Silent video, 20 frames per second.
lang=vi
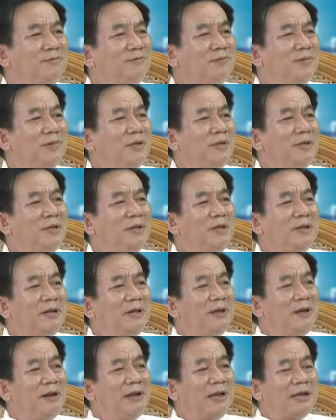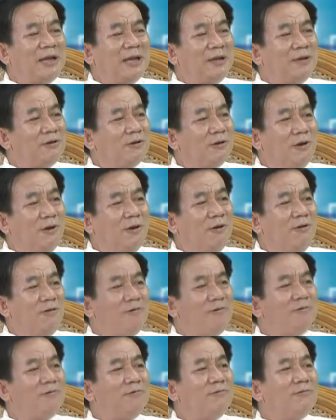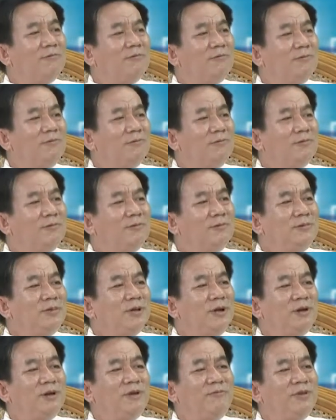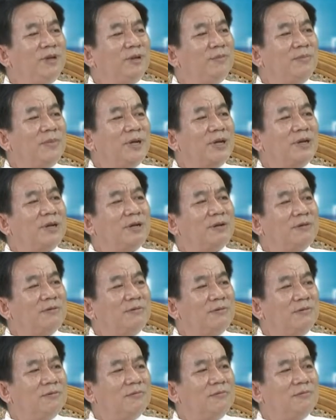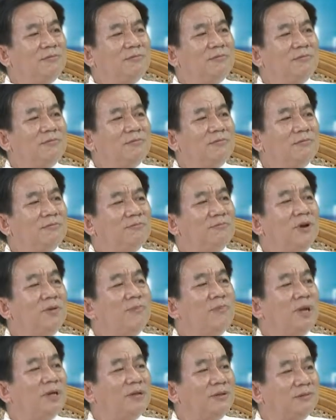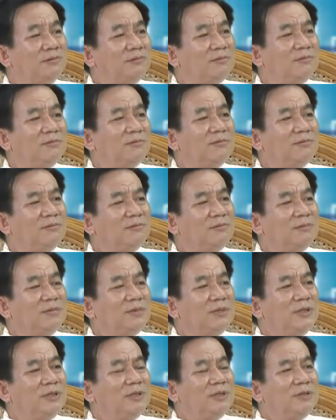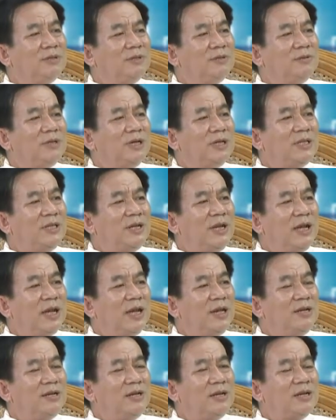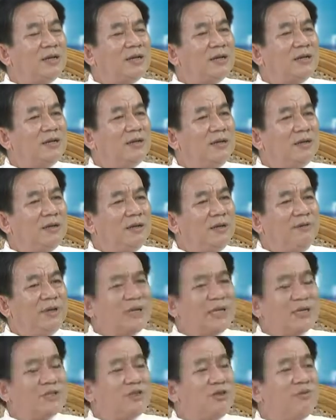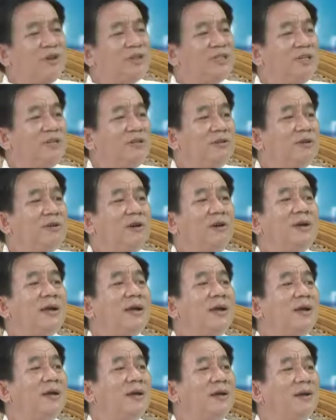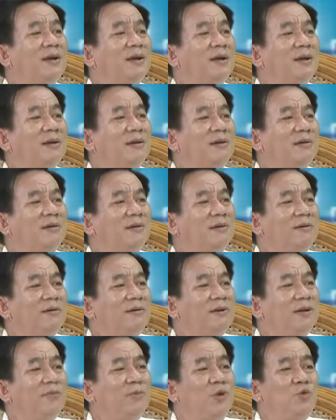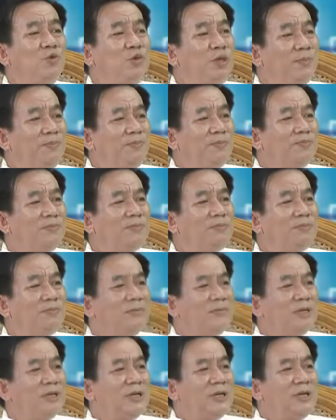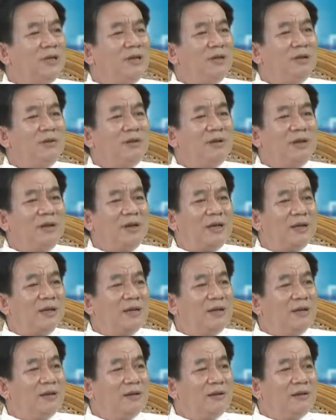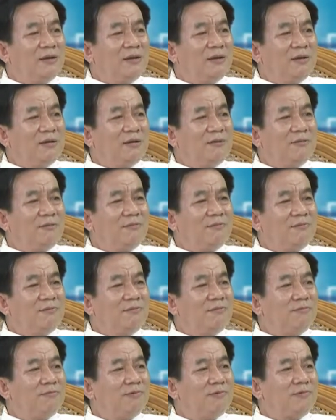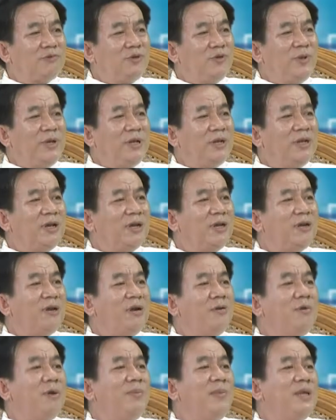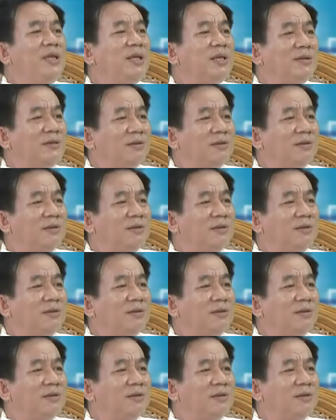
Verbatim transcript: à, cho nên cái đó là cái khó cho cái việc mà phòng bệnh vâng và thứ hai nữa là cái việc sản xuất vaccine rất khó khăn dạ nó bốn tiếp cho nên nó là xuất huyết đã không có miễn dịch